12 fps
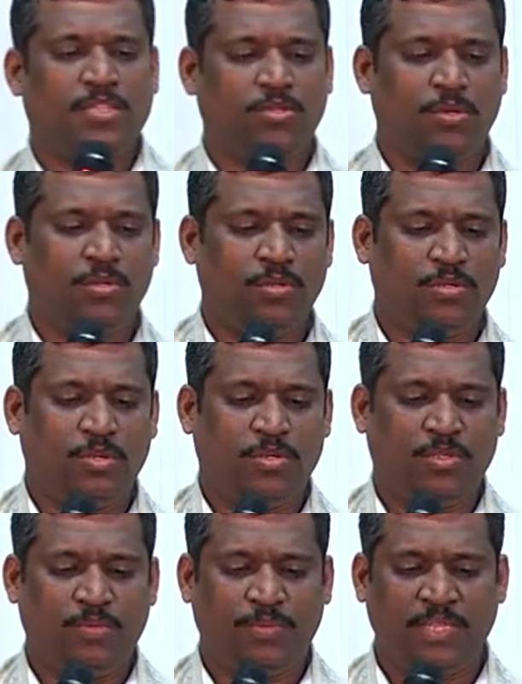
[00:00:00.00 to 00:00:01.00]

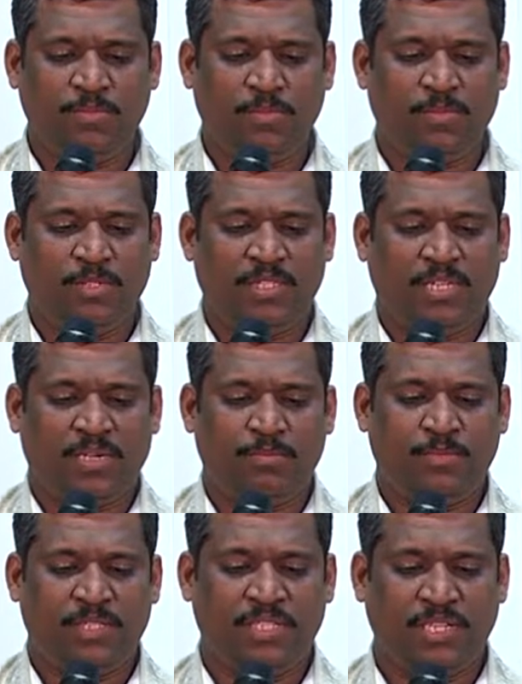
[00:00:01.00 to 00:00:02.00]
தொண்ணூத்தொன்று பதிமூணு
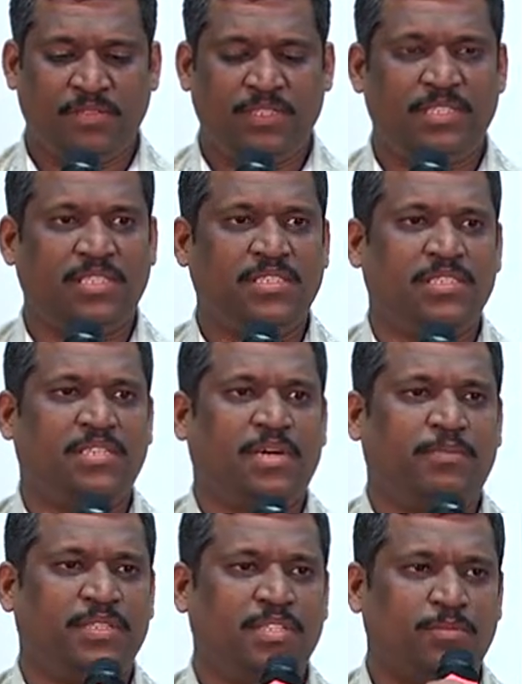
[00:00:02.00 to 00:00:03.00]
ஐம்பது எழுபத்தஞ்சு
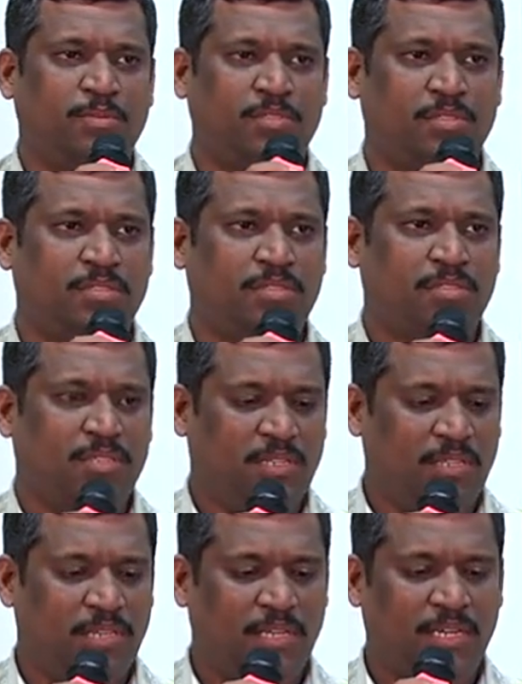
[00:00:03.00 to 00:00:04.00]
நாற்பத்தி மூணு
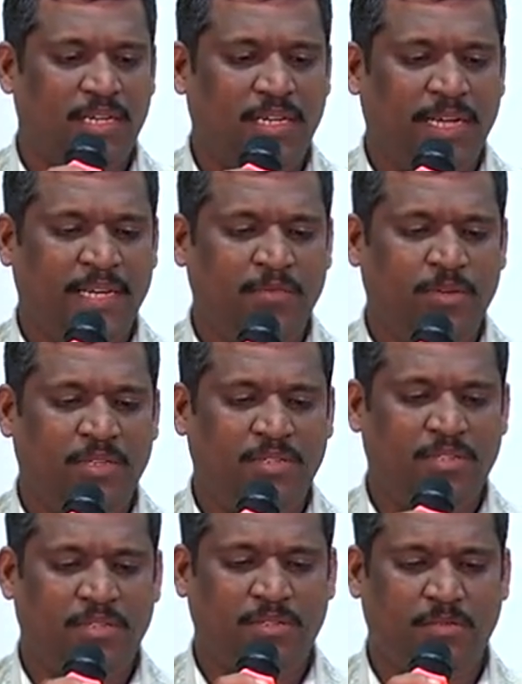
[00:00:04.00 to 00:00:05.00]
நைன் ஒன்
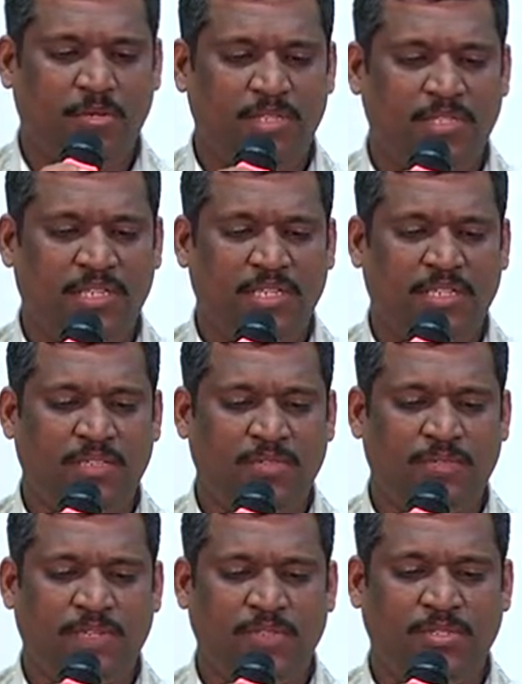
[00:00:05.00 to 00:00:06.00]
ஒன் த்ரீ
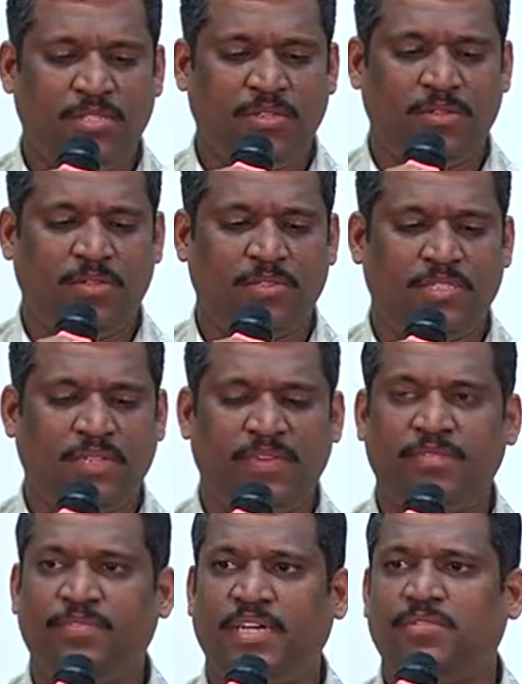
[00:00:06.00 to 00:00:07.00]
ஃபைவ் ஜீரோ
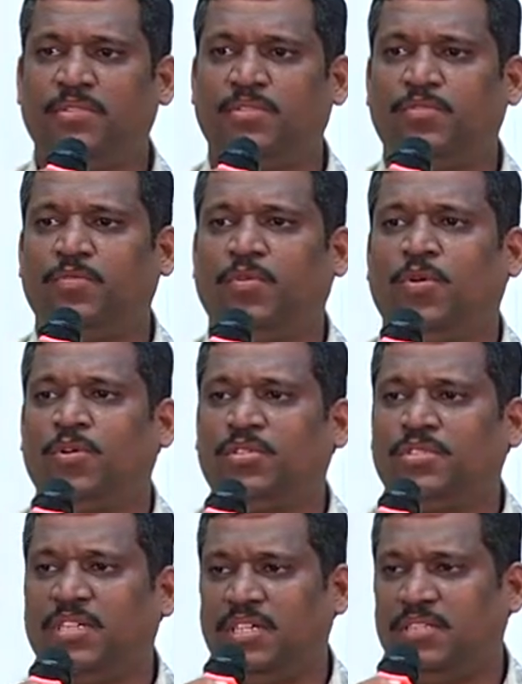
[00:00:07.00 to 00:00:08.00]
செவன் ஃபைவ் ஃபோர்
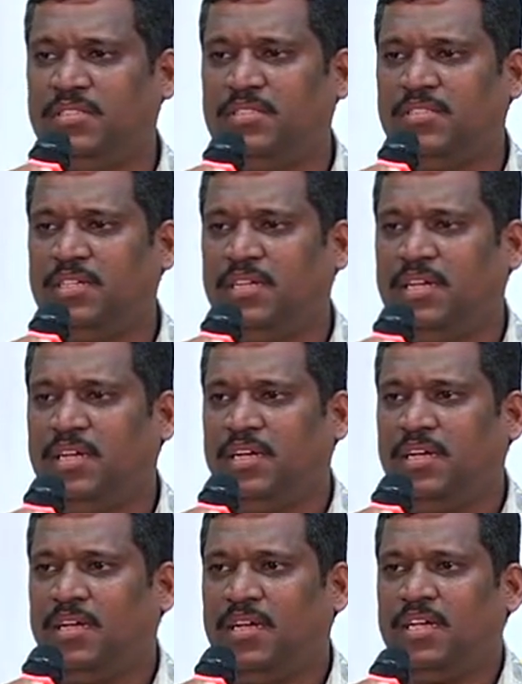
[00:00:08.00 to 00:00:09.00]
த்ரீ
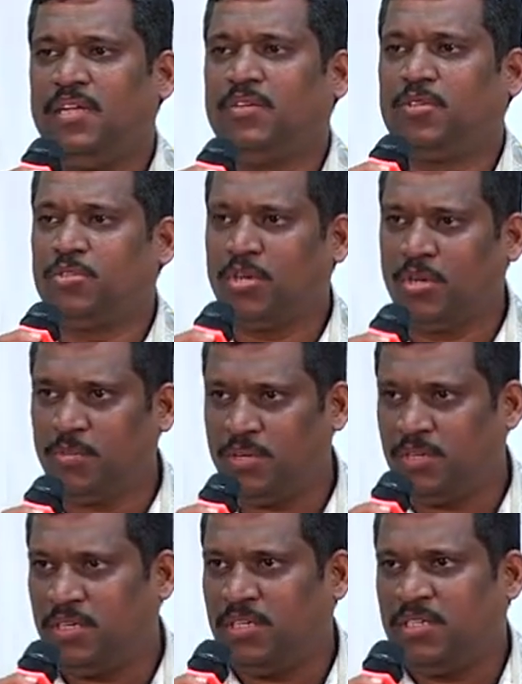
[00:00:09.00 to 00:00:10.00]
இவருக்கு தொடர்பு
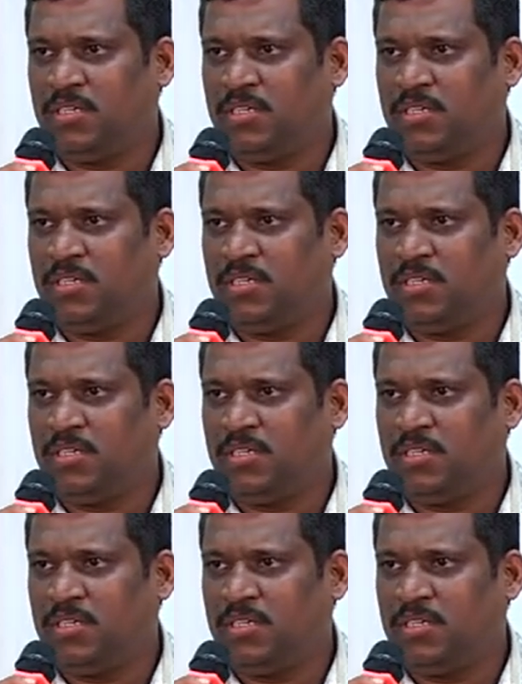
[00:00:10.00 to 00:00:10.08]
கொண்டு